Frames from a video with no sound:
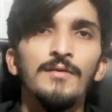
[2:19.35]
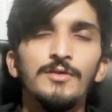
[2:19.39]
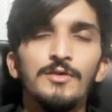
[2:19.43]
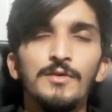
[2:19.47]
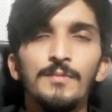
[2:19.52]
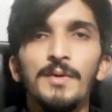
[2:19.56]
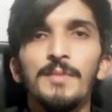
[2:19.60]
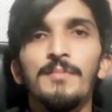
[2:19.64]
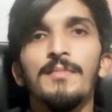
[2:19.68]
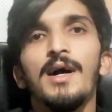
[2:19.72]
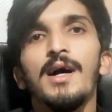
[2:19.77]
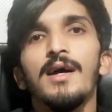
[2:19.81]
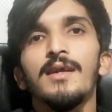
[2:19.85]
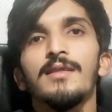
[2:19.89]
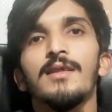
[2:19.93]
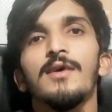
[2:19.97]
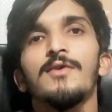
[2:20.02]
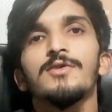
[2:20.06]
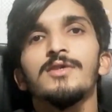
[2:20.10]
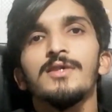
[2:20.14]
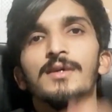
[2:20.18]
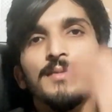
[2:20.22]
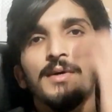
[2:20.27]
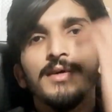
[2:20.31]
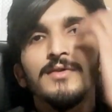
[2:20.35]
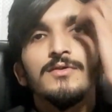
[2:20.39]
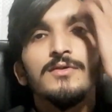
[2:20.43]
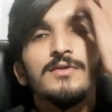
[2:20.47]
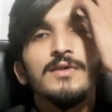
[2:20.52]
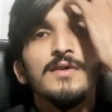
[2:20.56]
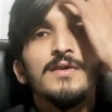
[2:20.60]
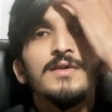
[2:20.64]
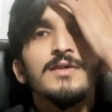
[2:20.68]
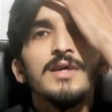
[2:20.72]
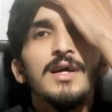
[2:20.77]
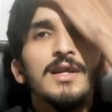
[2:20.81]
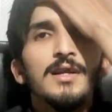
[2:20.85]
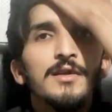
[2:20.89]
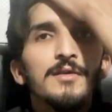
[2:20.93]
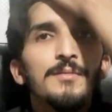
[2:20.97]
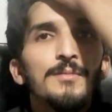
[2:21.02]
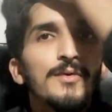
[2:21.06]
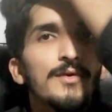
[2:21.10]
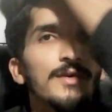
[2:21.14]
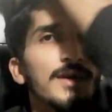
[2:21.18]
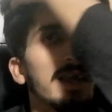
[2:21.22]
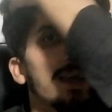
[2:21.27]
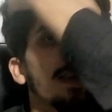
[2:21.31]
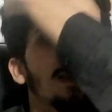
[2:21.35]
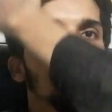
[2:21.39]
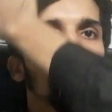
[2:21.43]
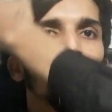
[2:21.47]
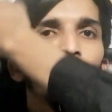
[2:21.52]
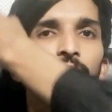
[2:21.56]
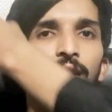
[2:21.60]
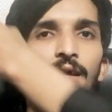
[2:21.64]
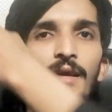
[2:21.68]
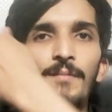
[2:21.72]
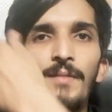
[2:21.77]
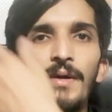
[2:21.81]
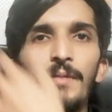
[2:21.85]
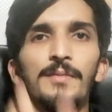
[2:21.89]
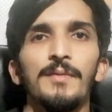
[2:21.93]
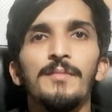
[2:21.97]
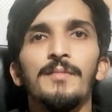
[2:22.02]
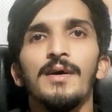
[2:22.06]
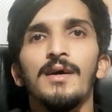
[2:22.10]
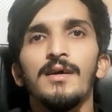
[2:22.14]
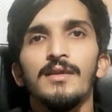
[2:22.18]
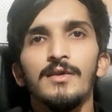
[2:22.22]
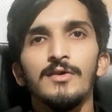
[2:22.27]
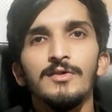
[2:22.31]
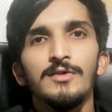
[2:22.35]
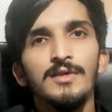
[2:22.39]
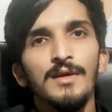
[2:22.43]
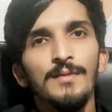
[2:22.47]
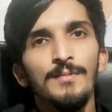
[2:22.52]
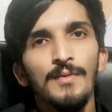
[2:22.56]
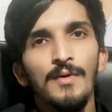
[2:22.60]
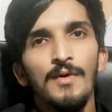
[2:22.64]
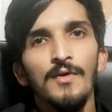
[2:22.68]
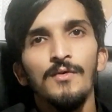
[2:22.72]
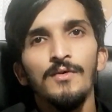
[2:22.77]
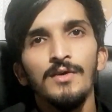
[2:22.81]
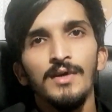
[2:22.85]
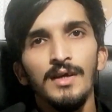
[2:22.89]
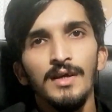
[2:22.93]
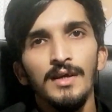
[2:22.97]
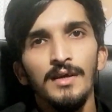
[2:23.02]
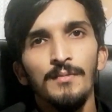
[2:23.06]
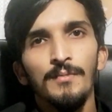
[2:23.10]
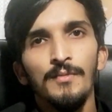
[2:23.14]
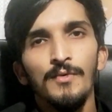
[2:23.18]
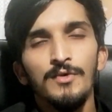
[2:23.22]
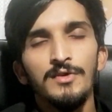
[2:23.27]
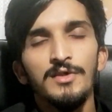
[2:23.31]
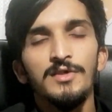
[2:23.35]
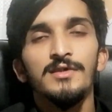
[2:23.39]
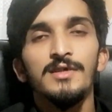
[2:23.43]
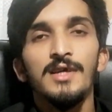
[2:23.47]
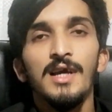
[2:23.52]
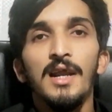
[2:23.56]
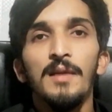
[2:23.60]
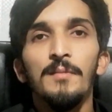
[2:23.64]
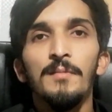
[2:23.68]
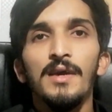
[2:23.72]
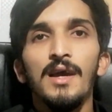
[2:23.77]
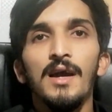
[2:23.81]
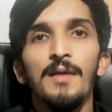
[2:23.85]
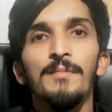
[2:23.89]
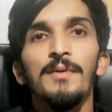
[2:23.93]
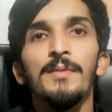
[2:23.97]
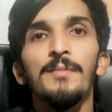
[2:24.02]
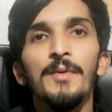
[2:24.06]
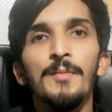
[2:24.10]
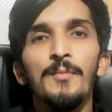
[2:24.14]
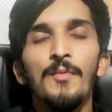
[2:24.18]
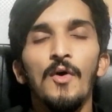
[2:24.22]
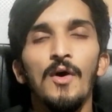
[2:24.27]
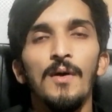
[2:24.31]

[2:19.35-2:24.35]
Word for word: जो बीमार था उसके बाद उसकी सारी रिपोर्टें हैं कि मैं बीमार था उसके पाँव के बोन स्कैन में अभी भी